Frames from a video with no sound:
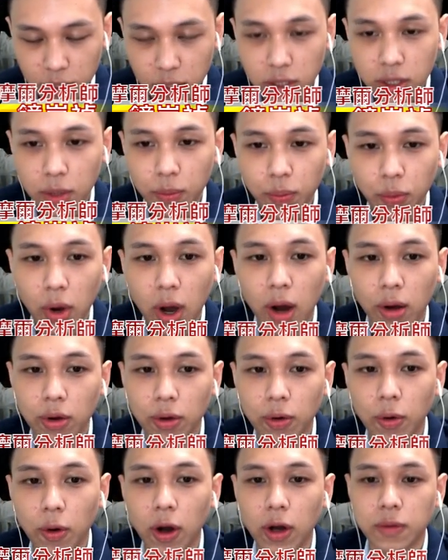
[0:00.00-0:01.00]
四星不好
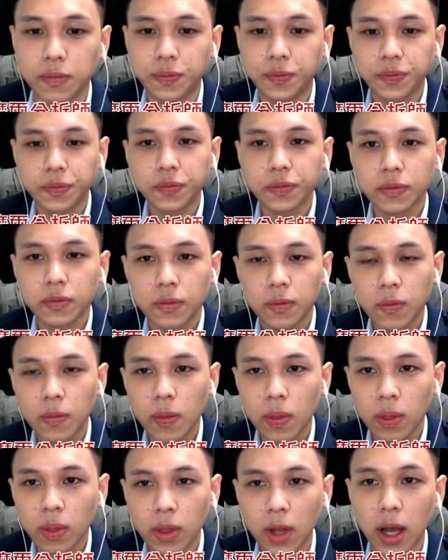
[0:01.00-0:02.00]
的话，
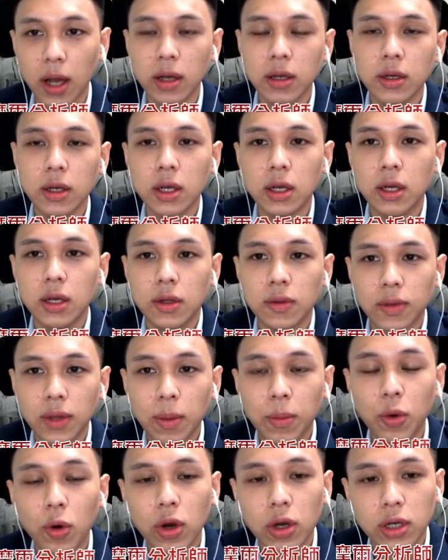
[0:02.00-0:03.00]
那他
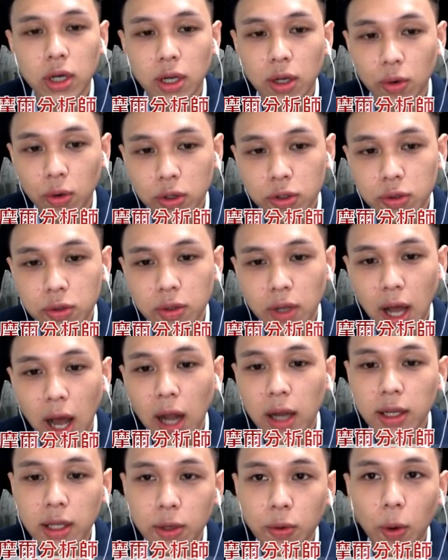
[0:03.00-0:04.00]
们会可能会去
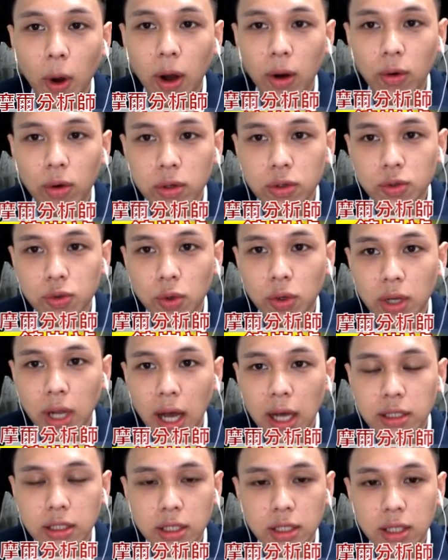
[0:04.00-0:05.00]
拉利旺，或者说
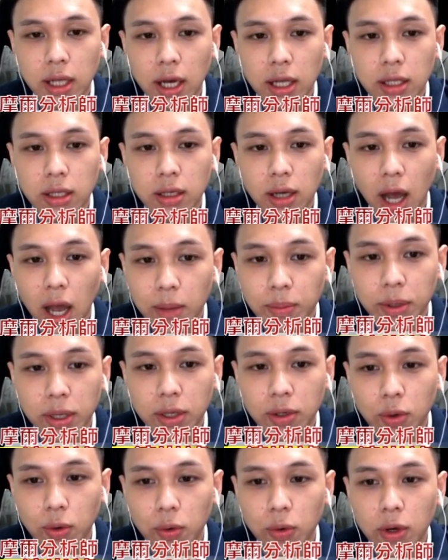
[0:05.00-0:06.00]
拉其他的
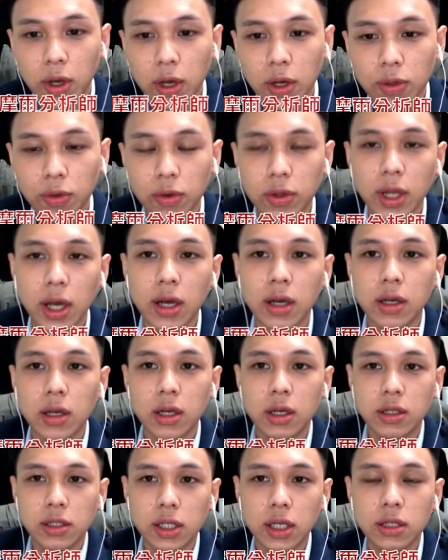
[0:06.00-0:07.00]
IP 股。对，那
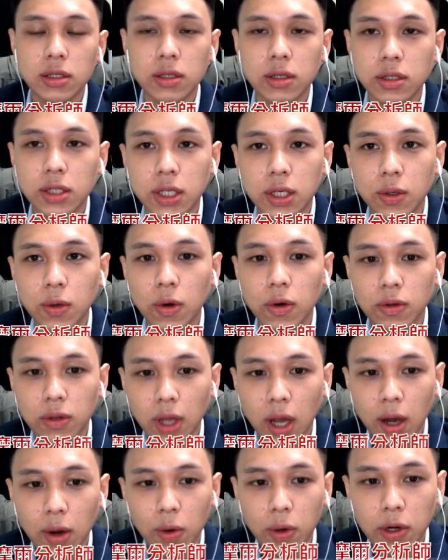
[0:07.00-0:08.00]
这样子的情况，
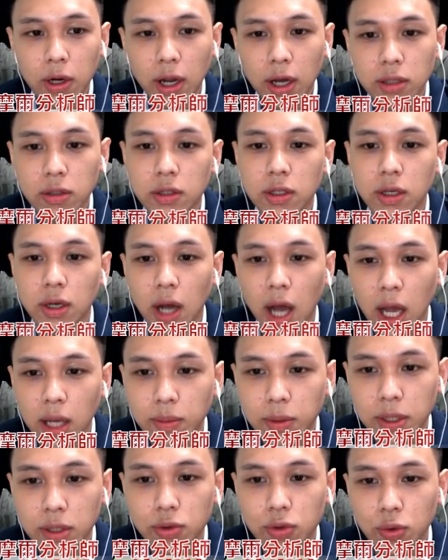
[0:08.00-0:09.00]
它会让整个
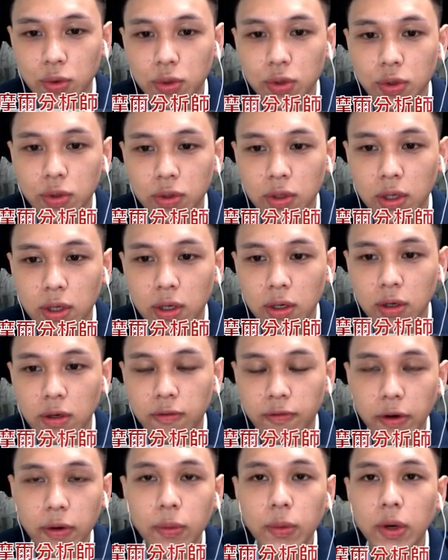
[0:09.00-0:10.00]
IP 族群的
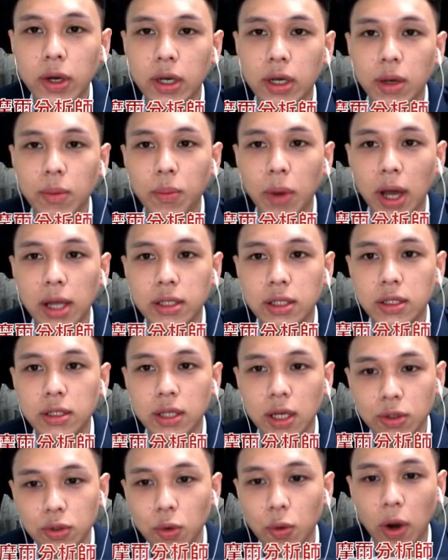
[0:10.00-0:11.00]
氛围跟买气
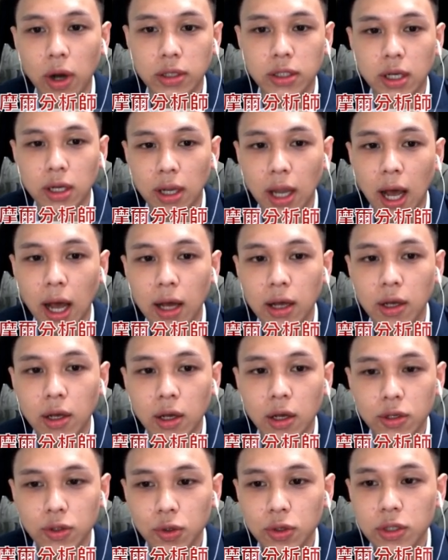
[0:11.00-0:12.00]
再去往上拉。
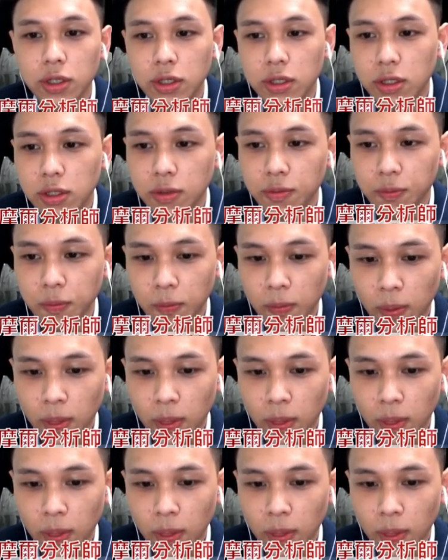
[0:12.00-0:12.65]
所以其实